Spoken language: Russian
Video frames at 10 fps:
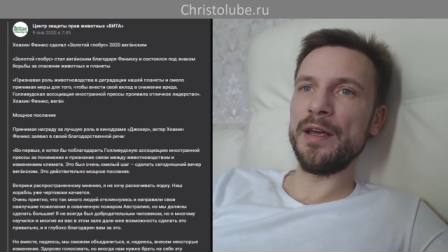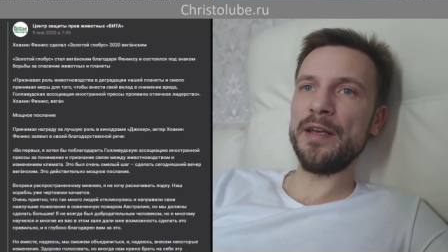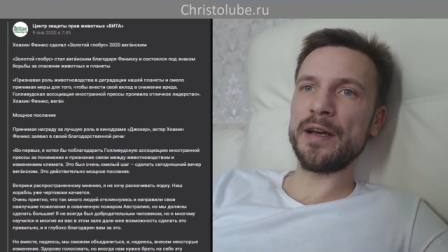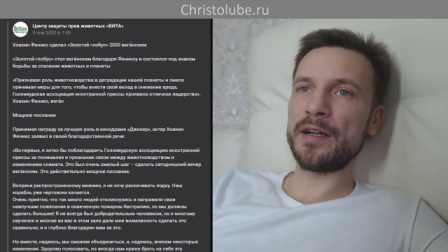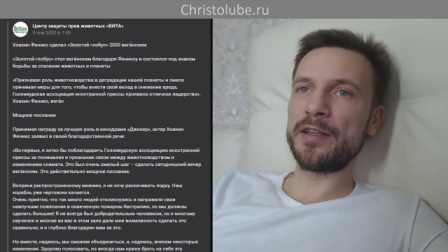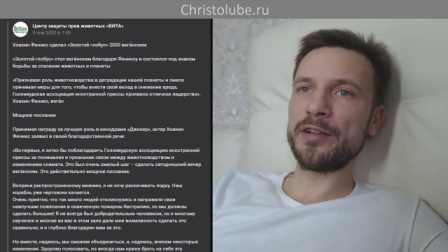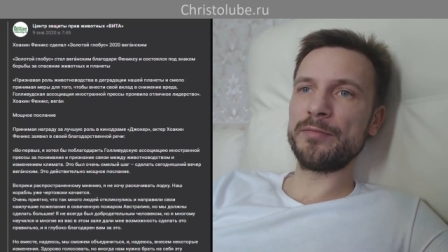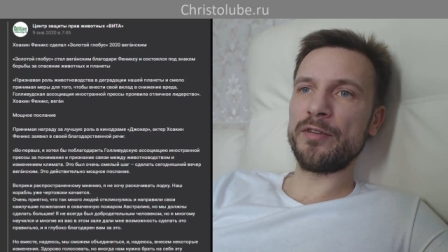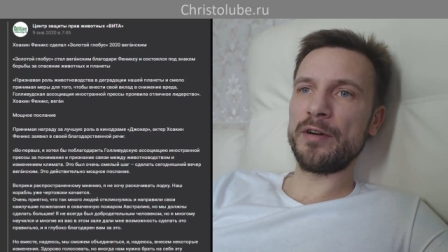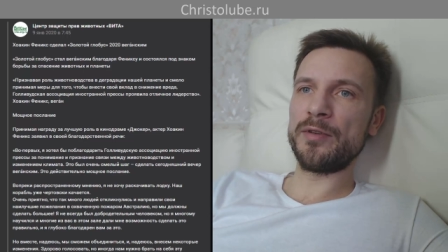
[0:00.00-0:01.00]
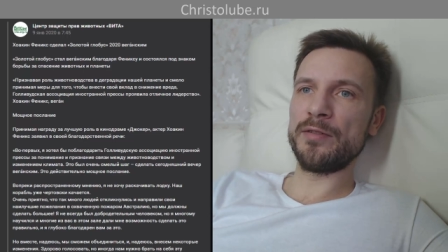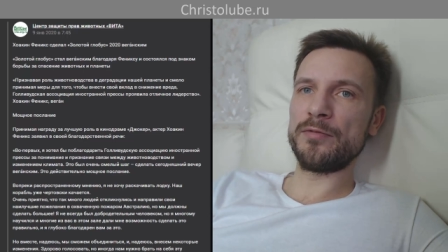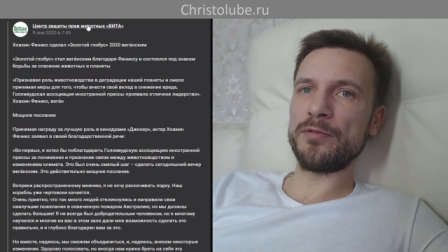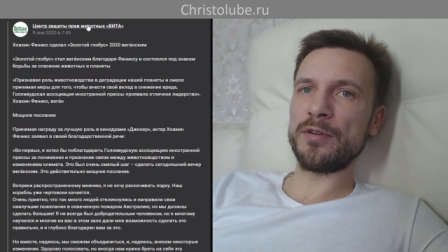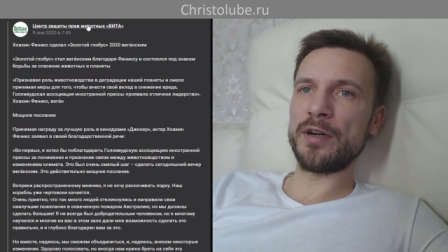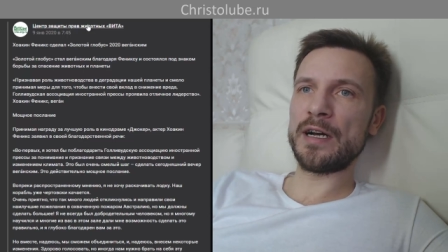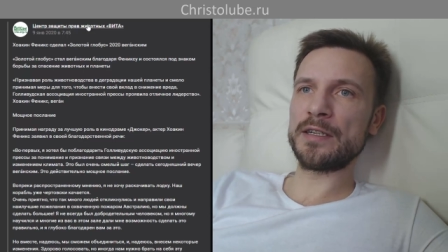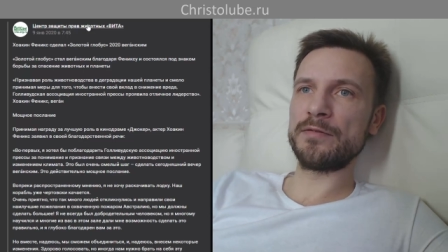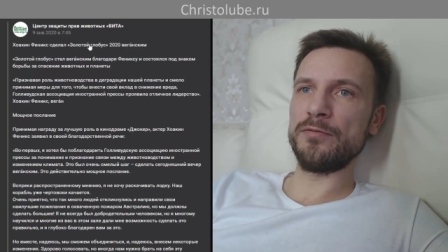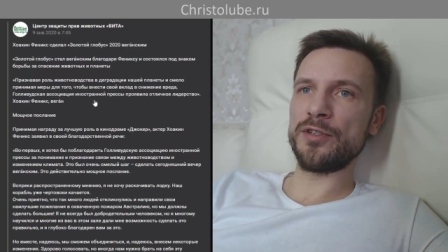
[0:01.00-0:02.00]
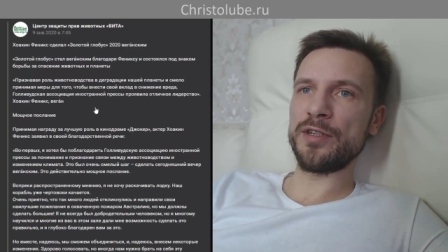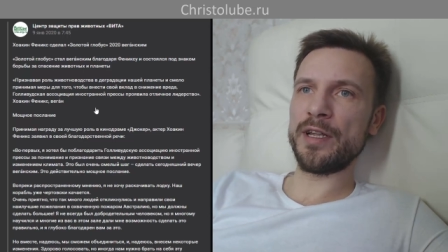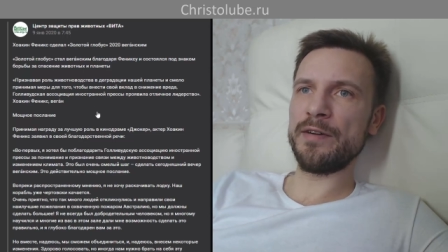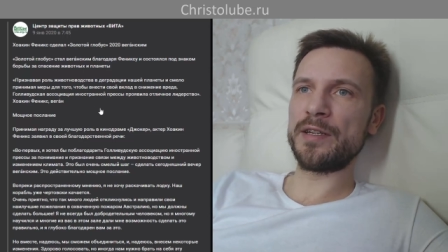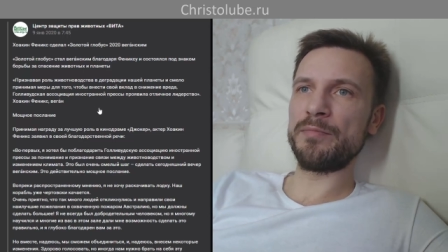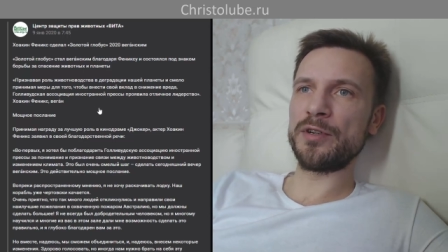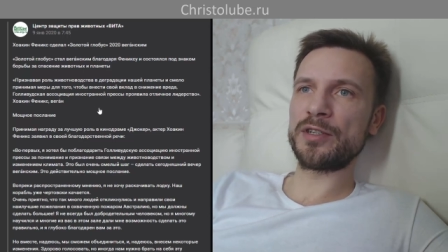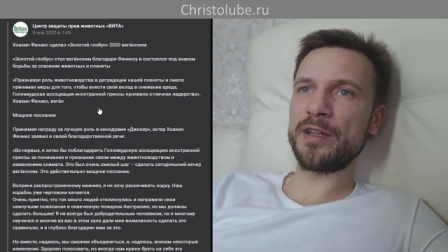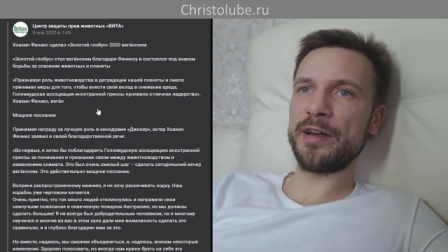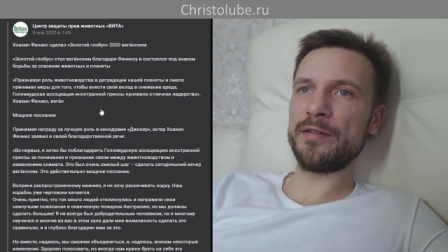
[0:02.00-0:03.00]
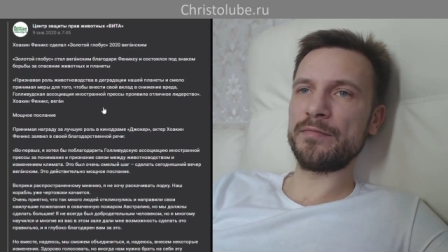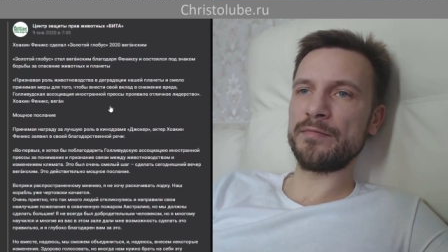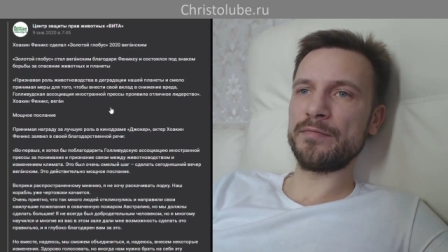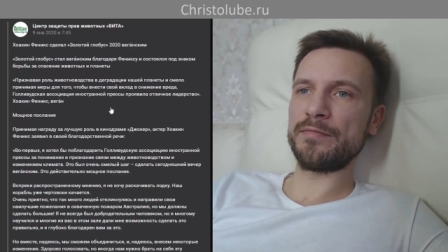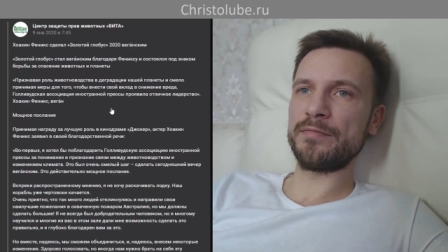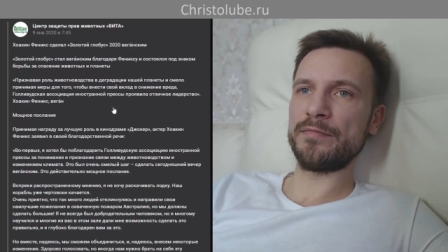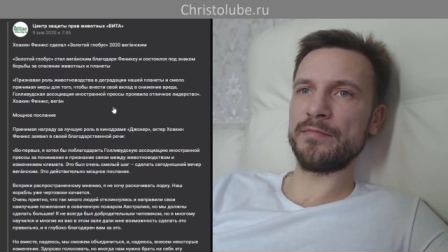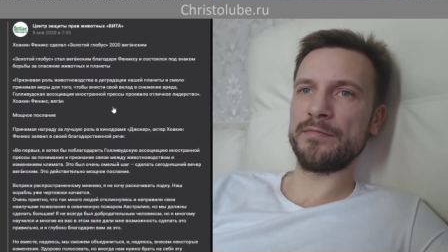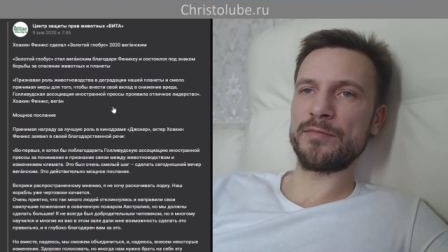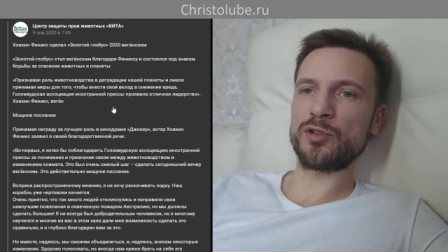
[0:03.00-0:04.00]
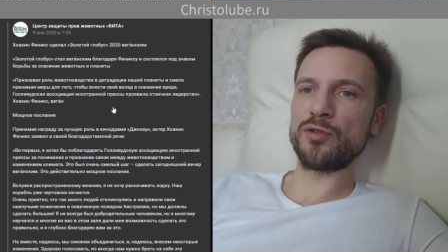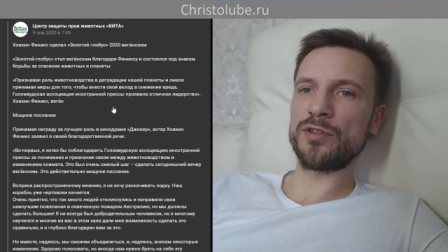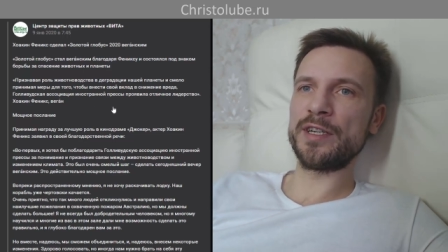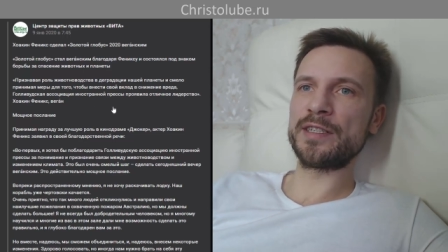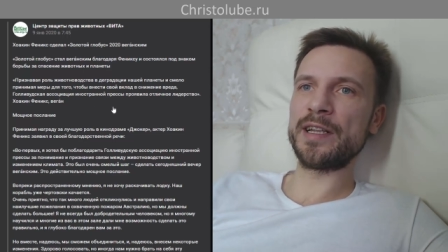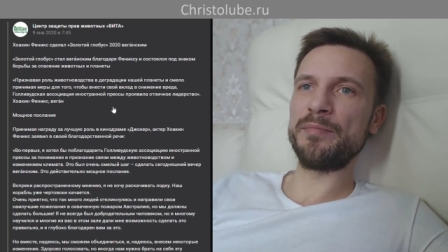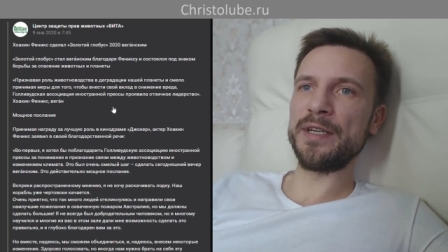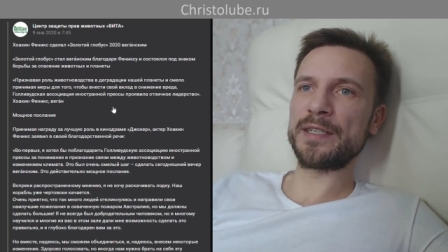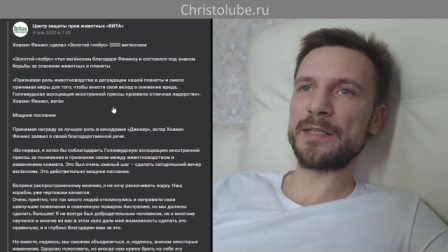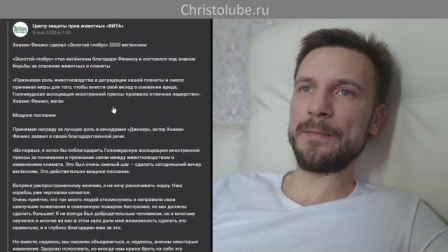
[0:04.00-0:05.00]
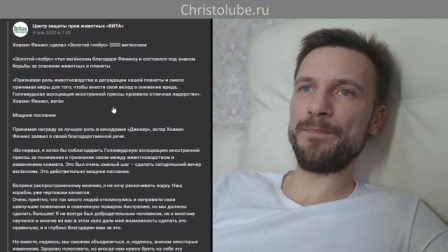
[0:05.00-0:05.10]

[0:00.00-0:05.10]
И я хотел бы вам его озвучить. Давайте почитаем, что здесь написано.